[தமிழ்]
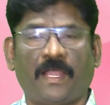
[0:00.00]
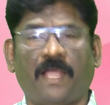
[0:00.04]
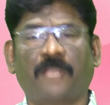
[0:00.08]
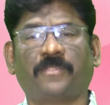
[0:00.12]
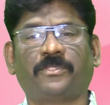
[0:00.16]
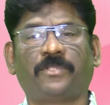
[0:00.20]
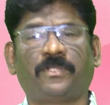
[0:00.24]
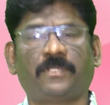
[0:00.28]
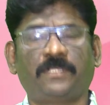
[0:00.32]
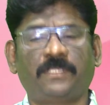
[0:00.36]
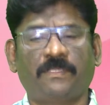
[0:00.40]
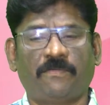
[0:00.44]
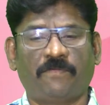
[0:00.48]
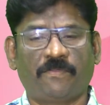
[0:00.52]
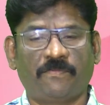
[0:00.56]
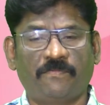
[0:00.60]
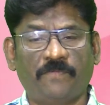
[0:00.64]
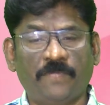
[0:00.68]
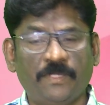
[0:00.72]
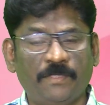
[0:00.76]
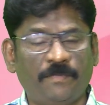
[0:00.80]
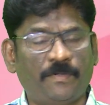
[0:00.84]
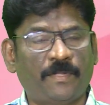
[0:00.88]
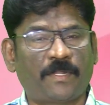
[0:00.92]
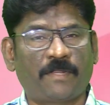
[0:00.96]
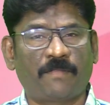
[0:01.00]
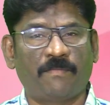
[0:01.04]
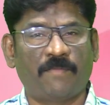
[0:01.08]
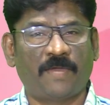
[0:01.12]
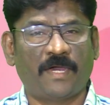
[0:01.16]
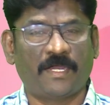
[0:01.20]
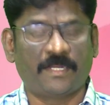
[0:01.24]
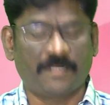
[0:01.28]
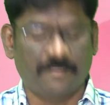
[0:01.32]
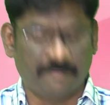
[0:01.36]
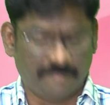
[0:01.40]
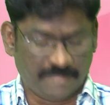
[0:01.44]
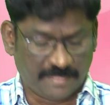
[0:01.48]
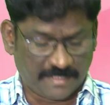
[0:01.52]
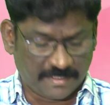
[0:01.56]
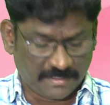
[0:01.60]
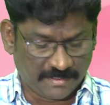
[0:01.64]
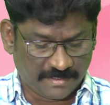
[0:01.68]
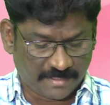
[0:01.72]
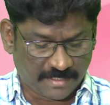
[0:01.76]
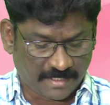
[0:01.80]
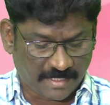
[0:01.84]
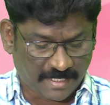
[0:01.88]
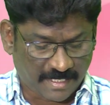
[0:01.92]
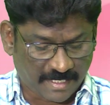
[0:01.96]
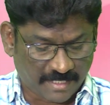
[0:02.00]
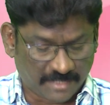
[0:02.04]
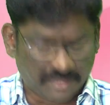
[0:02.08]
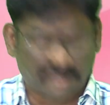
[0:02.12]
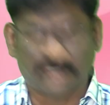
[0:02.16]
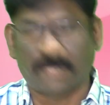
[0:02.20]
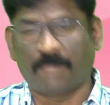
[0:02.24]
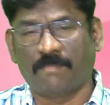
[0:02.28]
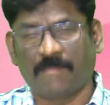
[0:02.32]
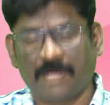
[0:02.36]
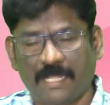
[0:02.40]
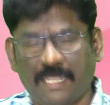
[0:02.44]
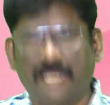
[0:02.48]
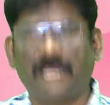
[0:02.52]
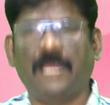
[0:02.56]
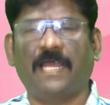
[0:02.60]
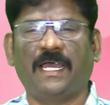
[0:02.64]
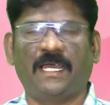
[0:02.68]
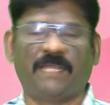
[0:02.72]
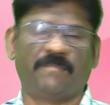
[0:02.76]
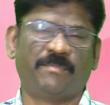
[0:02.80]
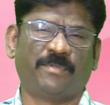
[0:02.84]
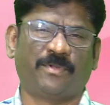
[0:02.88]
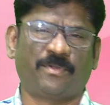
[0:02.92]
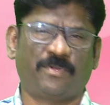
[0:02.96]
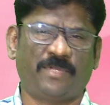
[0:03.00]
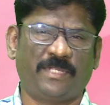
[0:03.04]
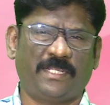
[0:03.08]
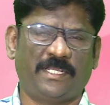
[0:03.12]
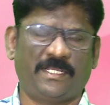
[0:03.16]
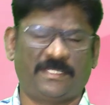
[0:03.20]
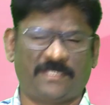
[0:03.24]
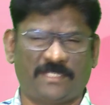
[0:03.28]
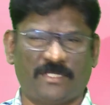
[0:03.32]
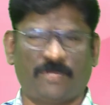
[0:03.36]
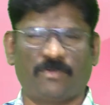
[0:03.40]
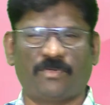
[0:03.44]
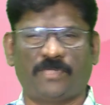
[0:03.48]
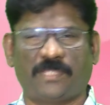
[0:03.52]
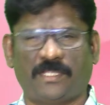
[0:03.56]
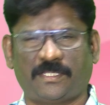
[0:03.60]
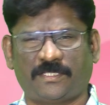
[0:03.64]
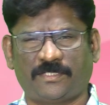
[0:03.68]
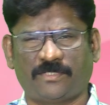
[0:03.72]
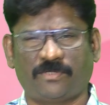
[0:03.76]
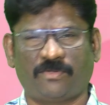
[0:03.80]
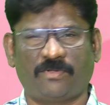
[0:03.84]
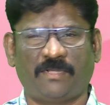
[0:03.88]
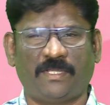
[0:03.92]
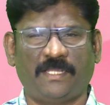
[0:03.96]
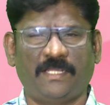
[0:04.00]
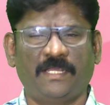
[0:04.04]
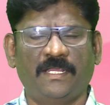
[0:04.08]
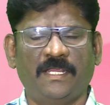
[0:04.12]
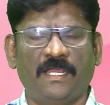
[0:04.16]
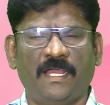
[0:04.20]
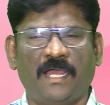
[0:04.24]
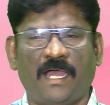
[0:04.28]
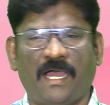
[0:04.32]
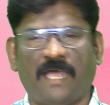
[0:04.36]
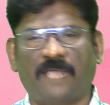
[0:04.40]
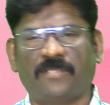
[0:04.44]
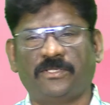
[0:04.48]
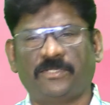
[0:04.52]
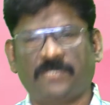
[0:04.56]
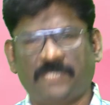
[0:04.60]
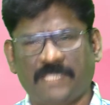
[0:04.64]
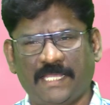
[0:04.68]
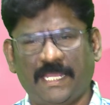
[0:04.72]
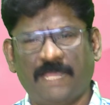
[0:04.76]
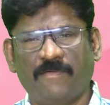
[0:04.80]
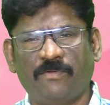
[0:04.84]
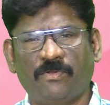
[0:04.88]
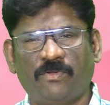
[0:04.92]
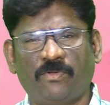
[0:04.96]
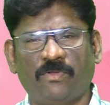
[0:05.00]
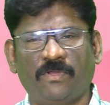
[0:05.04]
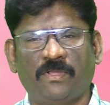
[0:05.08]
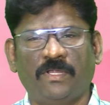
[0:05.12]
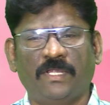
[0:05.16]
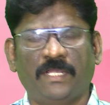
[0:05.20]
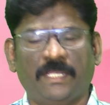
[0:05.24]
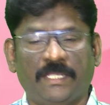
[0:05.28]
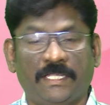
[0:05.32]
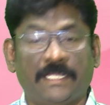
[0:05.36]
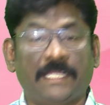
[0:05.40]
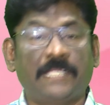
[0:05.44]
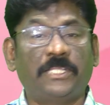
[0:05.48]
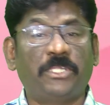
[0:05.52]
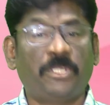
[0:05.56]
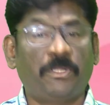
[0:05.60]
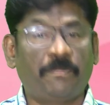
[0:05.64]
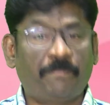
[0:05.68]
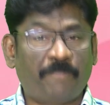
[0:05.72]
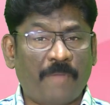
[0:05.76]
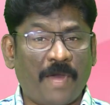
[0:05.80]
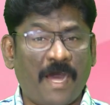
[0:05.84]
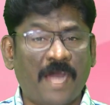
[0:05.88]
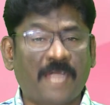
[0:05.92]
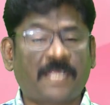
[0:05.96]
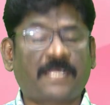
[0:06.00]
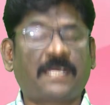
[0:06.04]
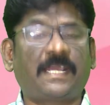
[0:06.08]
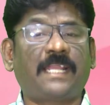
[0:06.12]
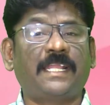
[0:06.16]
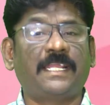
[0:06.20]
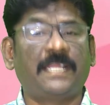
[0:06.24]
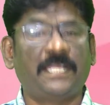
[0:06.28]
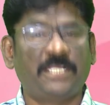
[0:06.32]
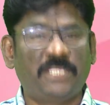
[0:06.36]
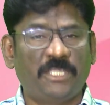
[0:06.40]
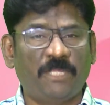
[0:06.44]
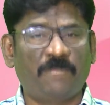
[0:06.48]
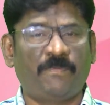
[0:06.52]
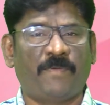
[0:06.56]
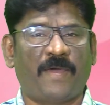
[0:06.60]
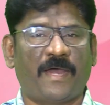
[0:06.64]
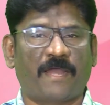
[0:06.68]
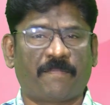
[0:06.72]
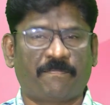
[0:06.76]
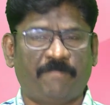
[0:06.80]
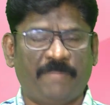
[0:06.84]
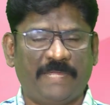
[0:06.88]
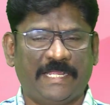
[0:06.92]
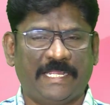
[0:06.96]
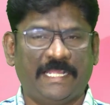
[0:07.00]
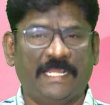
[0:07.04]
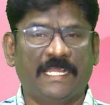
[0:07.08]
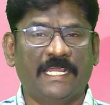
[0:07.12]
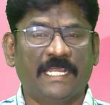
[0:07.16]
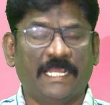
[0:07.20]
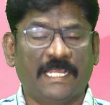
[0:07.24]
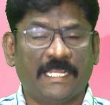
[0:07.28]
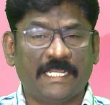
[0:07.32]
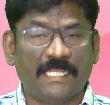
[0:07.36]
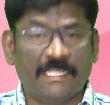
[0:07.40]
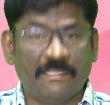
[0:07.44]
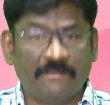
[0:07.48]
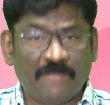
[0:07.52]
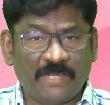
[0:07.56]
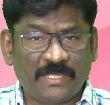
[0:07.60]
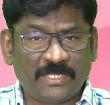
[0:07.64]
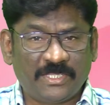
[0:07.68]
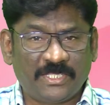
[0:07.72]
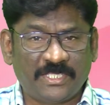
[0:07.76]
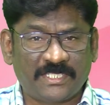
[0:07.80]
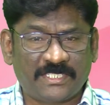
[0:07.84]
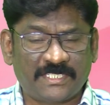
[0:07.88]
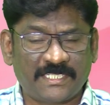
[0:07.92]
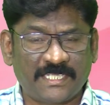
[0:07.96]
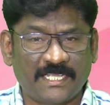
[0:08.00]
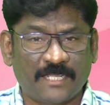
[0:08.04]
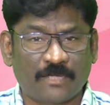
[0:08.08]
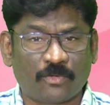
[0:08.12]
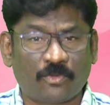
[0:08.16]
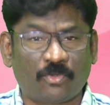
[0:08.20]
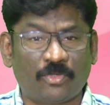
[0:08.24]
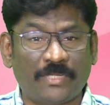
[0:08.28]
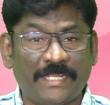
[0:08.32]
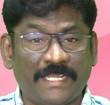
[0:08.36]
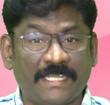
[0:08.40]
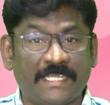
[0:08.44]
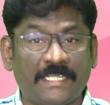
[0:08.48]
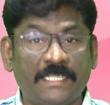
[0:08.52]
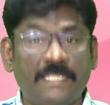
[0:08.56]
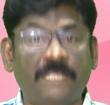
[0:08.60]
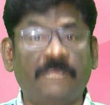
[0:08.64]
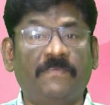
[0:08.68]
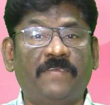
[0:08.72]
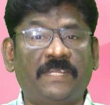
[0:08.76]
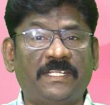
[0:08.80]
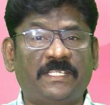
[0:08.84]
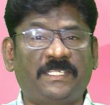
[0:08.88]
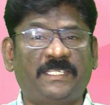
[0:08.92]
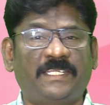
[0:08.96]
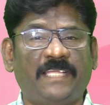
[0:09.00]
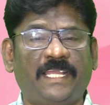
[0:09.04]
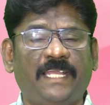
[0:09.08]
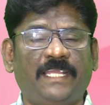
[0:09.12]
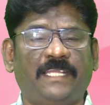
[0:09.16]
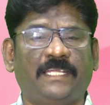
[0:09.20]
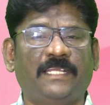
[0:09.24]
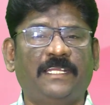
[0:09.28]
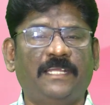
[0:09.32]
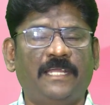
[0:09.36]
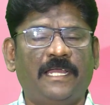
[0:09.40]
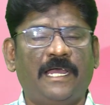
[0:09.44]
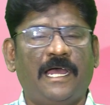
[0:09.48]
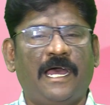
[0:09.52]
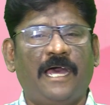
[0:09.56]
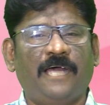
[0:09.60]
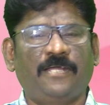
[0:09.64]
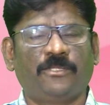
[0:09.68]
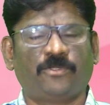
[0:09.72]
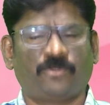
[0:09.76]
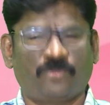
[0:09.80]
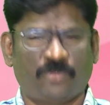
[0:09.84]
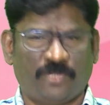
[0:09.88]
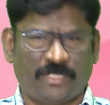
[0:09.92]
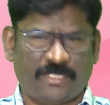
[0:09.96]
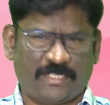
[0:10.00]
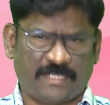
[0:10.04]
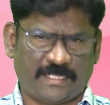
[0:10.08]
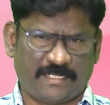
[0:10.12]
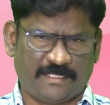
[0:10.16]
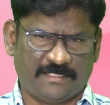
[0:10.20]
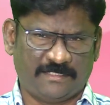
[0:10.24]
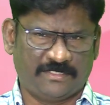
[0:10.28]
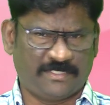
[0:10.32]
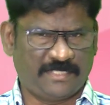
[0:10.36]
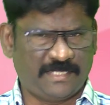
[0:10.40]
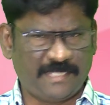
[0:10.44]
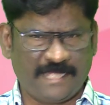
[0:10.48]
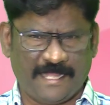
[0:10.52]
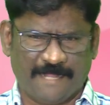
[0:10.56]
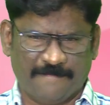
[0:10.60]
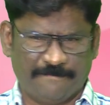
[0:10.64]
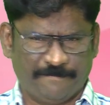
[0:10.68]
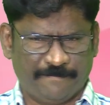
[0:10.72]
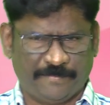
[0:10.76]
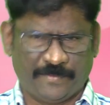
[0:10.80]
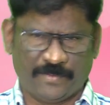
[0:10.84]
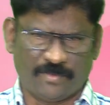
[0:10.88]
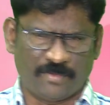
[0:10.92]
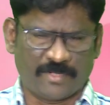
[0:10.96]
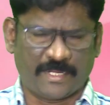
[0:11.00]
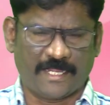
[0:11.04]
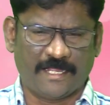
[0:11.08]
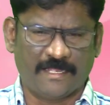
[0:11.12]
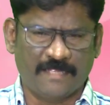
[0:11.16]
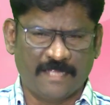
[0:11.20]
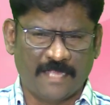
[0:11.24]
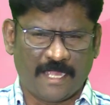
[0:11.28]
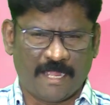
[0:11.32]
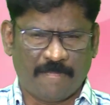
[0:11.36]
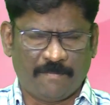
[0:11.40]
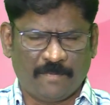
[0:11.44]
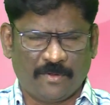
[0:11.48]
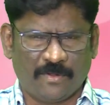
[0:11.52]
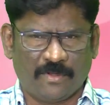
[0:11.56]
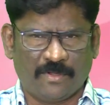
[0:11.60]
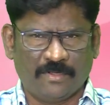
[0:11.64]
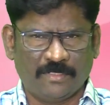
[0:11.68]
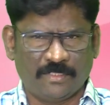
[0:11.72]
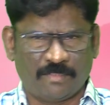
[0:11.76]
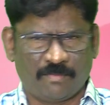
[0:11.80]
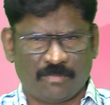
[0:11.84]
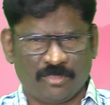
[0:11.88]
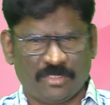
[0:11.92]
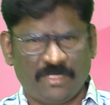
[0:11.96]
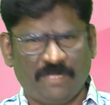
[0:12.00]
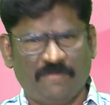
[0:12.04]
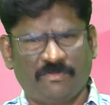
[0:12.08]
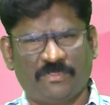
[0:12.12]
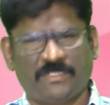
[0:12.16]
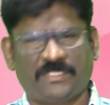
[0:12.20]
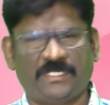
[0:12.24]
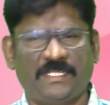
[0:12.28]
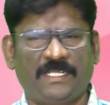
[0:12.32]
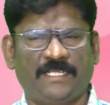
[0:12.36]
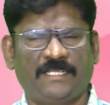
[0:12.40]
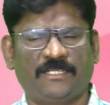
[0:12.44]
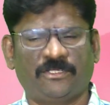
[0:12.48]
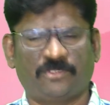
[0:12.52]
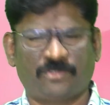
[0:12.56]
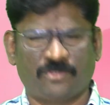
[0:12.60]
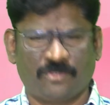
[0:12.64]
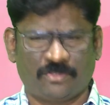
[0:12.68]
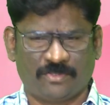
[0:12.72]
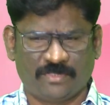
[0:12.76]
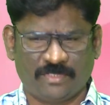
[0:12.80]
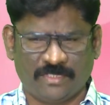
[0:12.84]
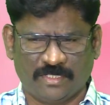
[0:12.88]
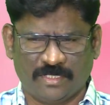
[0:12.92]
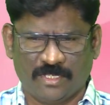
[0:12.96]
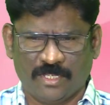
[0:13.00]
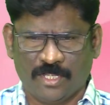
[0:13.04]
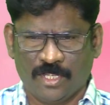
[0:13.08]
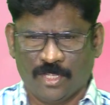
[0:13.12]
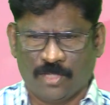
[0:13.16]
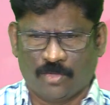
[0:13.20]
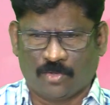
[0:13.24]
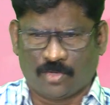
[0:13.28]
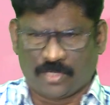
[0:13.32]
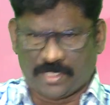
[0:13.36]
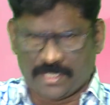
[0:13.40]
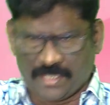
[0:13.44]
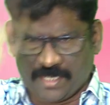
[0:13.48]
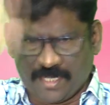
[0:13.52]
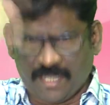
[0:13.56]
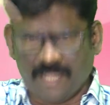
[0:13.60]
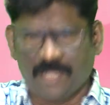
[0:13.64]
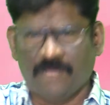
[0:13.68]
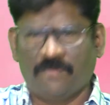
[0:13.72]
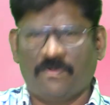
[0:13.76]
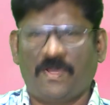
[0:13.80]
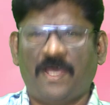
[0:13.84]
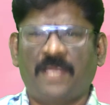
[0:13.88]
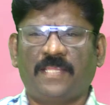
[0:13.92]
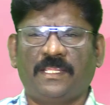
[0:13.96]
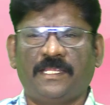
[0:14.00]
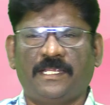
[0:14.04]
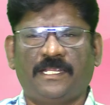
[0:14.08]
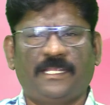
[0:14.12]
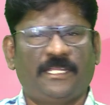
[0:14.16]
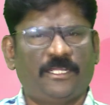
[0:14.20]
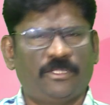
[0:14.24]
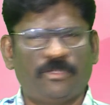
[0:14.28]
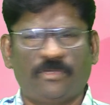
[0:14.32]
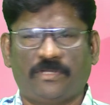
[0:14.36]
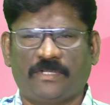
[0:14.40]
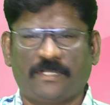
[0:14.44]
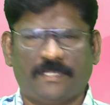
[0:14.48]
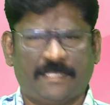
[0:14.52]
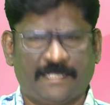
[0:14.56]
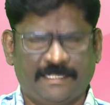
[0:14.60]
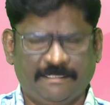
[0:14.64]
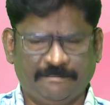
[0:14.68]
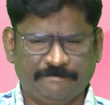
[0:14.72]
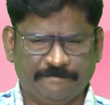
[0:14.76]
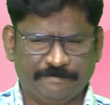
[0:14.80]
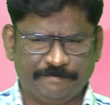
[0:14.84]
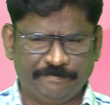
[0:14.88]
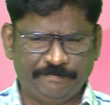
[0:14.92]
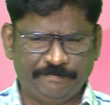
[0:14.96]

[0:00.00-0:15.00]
அதிலிருந்து அவர் விடுபடுற மாதிரியும் என்கிற அர்த்தம் அல்ல அன்புக்குரிய சகோதர சகோதரே அது தேவனுடைய எதிர்பார்க்கிற எதிர்பார்ப்பை நிவர்த்தி செய்யக்கூடிய நிவர்த்தியை அது குறிக்கிறது சரியா ஓகே அப்போது இந்த முதல் வசனம் என்ன சொல்லுது ஒரு ஏழு வாதைகள் ஏதோ இருக்குது